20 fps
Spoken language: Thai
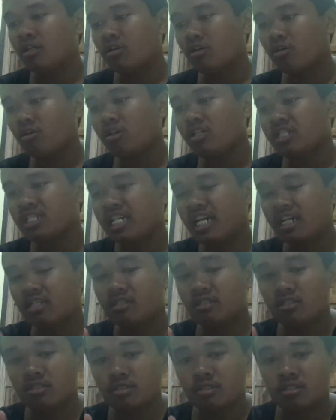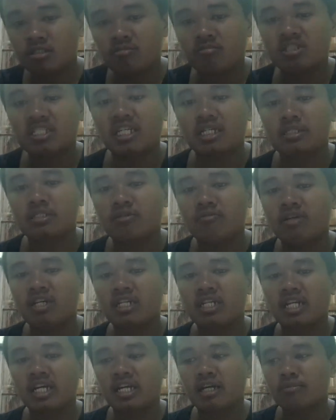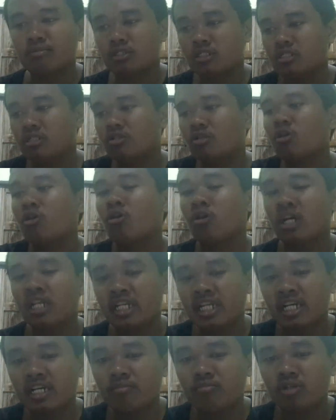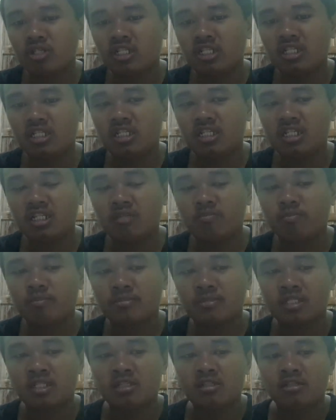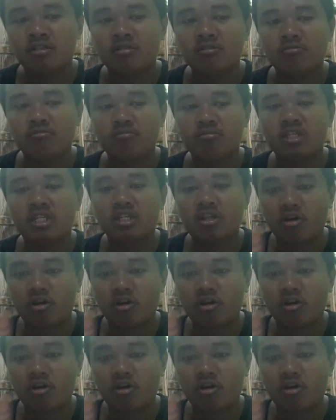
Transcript: แล้วก็อีกอย่างหนึ่งซื้อมาจากเซเว่นนะครับ ซึ่งของอันนี้พอดีมี